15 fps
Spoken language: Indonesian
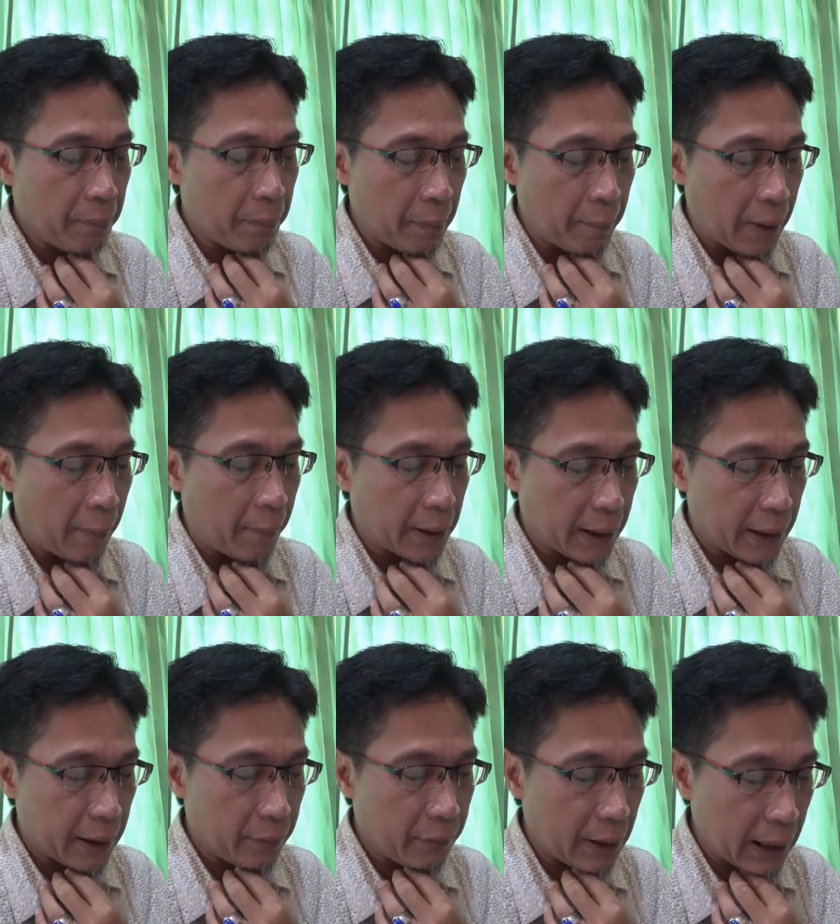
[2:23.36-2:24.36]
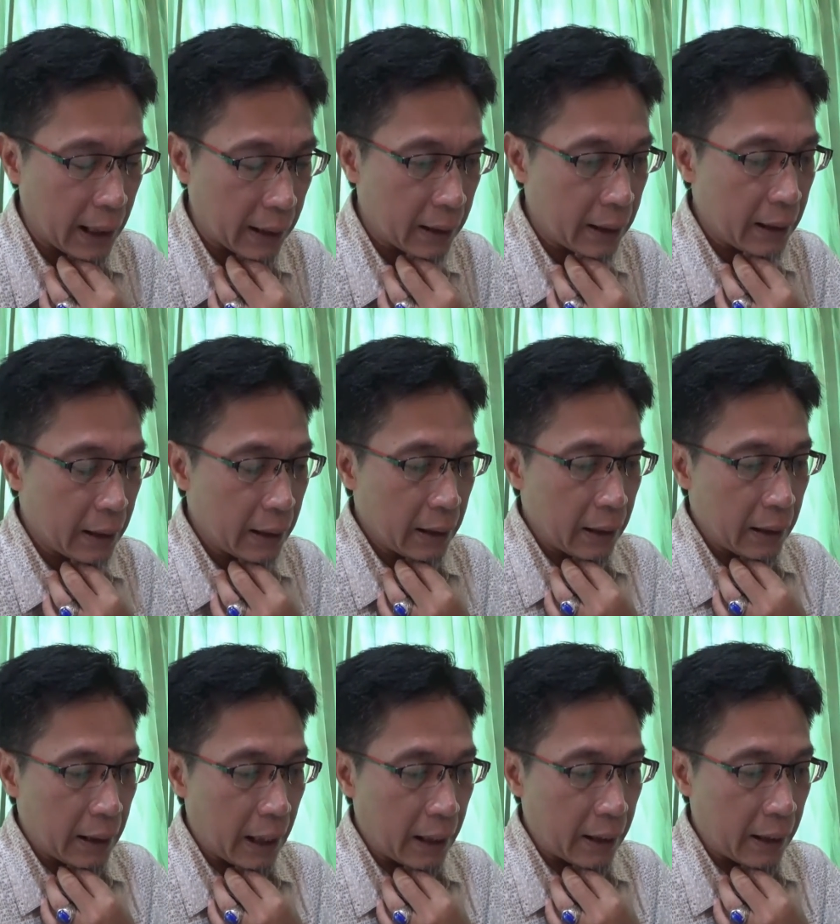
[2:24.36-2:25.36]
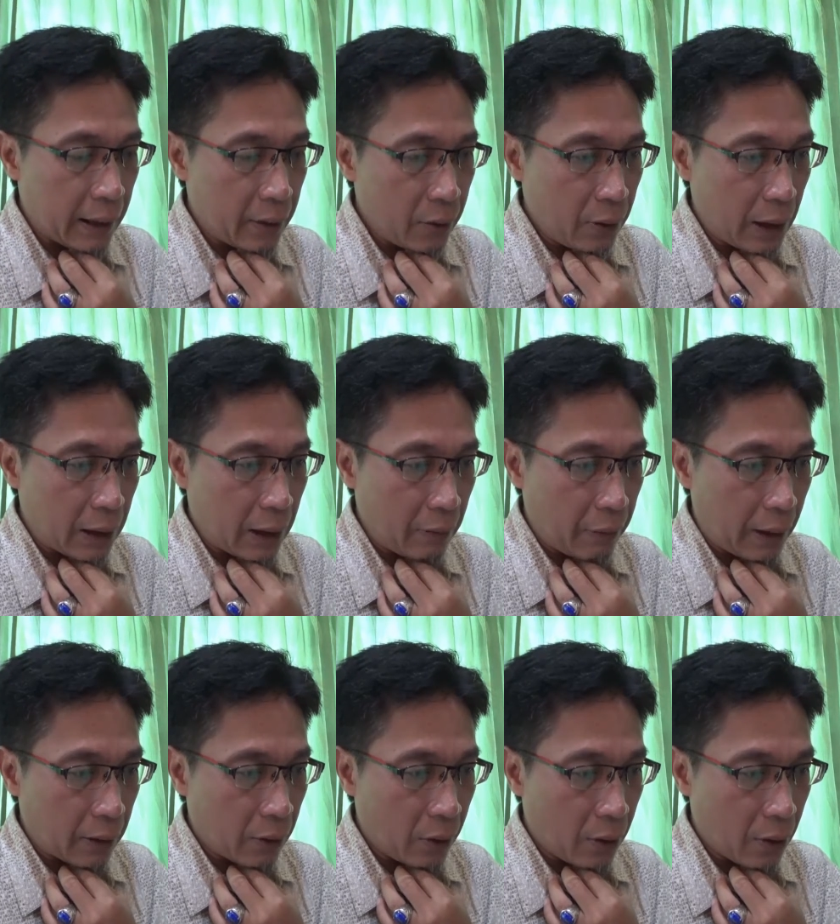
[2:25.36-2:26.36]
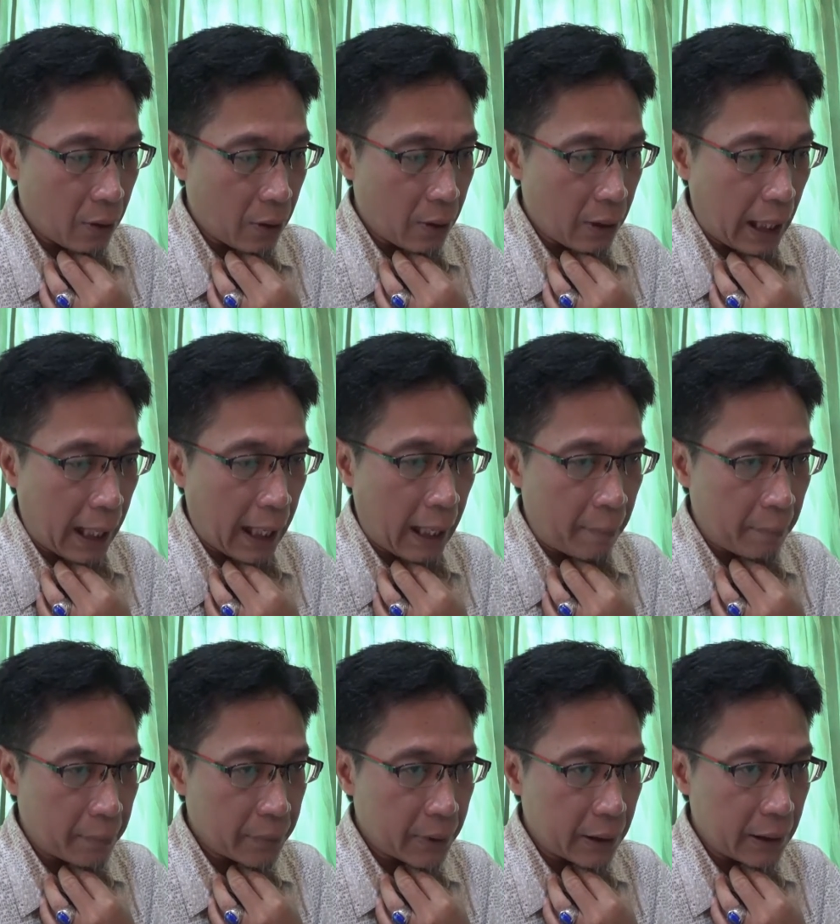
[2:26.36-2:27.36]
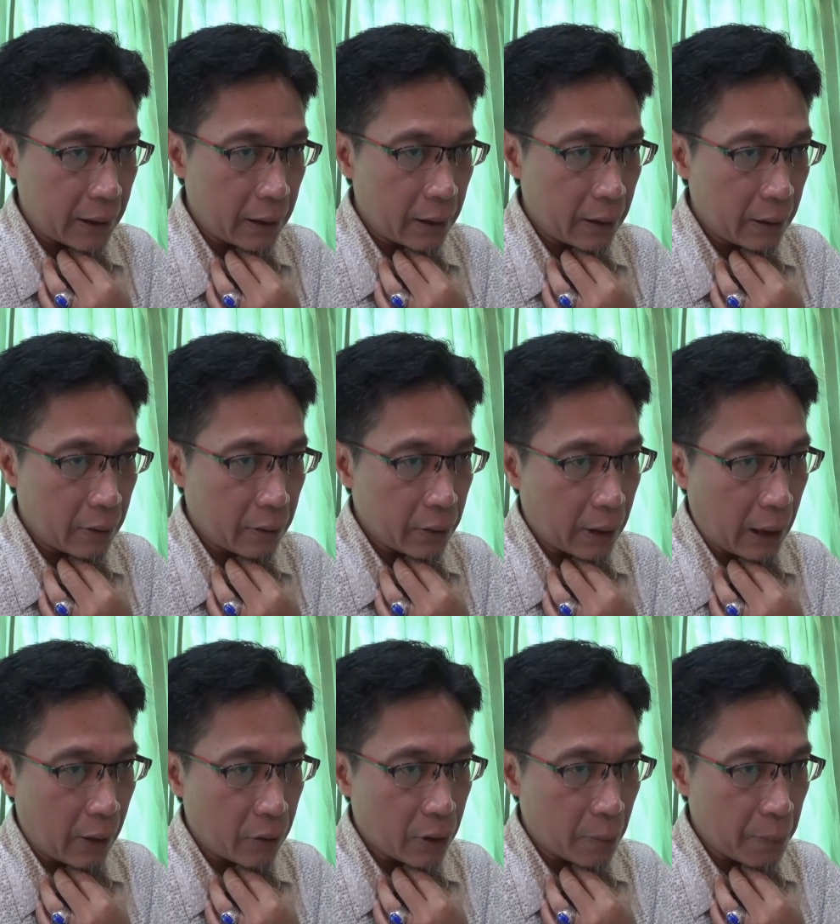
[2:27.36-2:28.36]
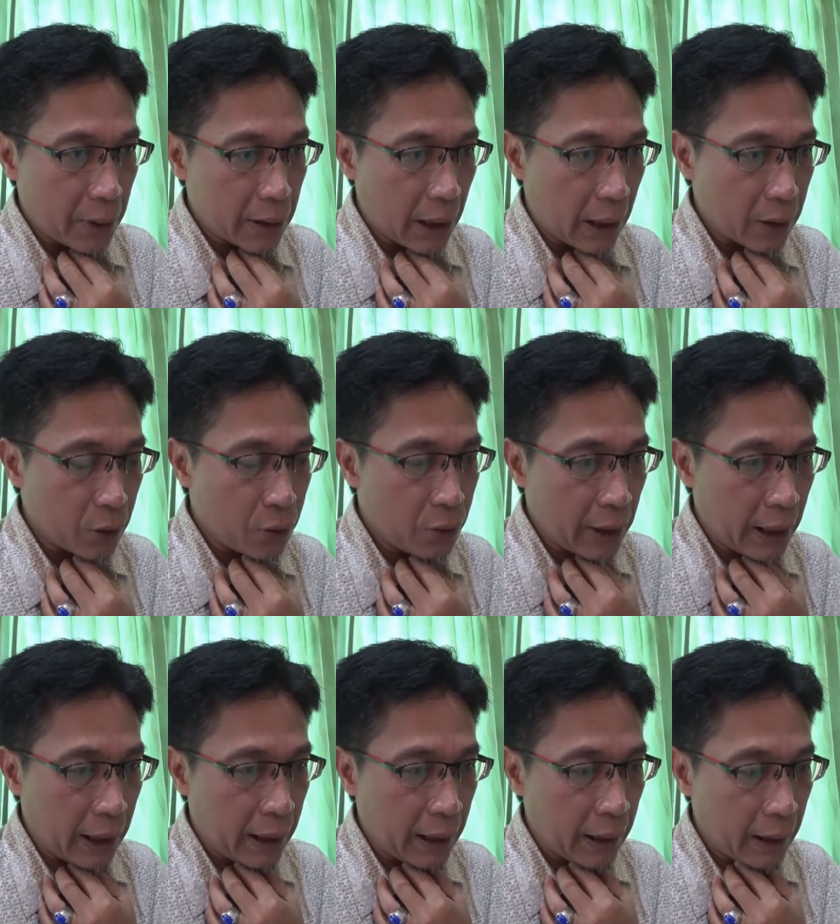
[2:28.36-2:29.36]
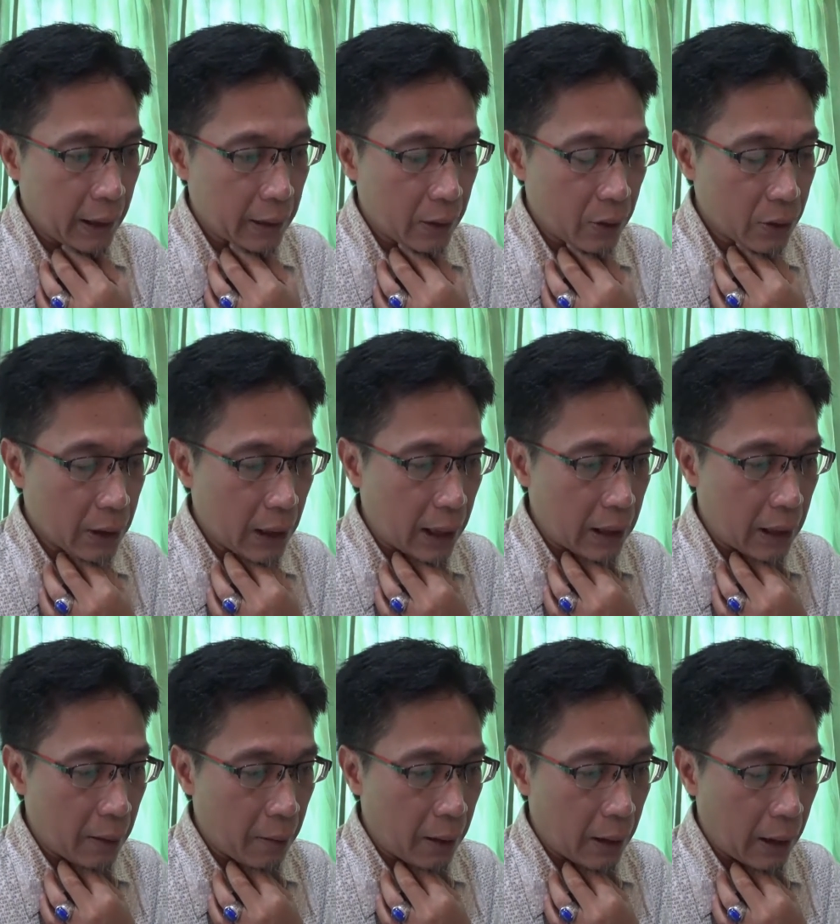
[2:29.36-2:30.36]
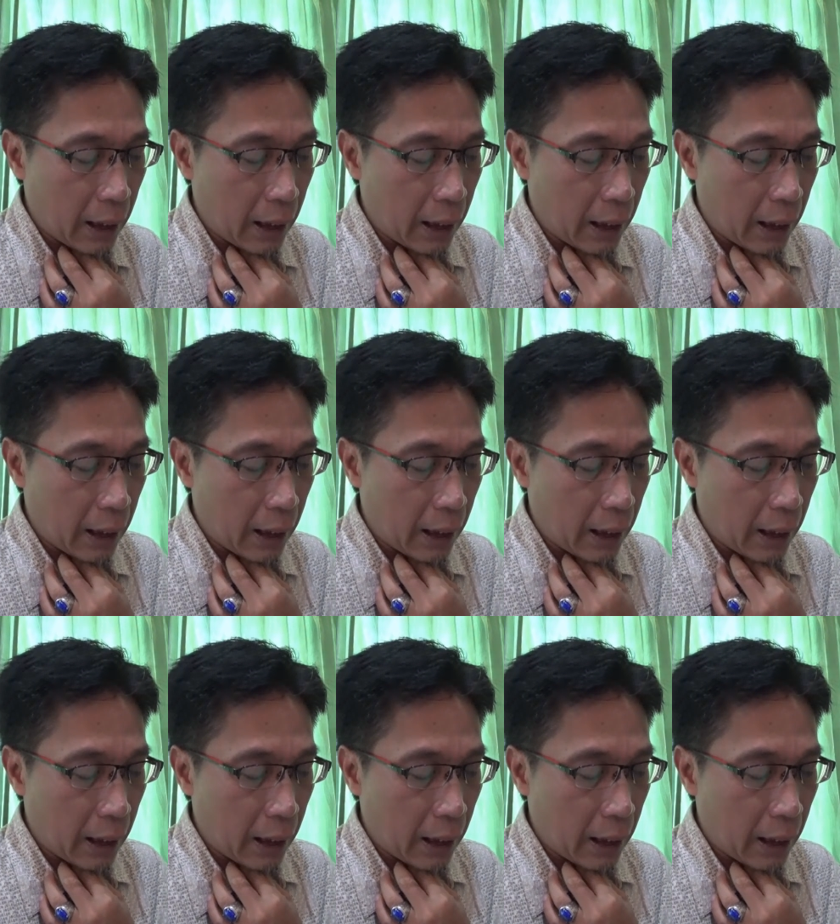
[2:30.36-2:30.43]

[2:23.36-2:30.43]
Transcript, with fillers: beberapa sertifikat karena itu ada faktor alam jadi kalau terpisah sungai terus ada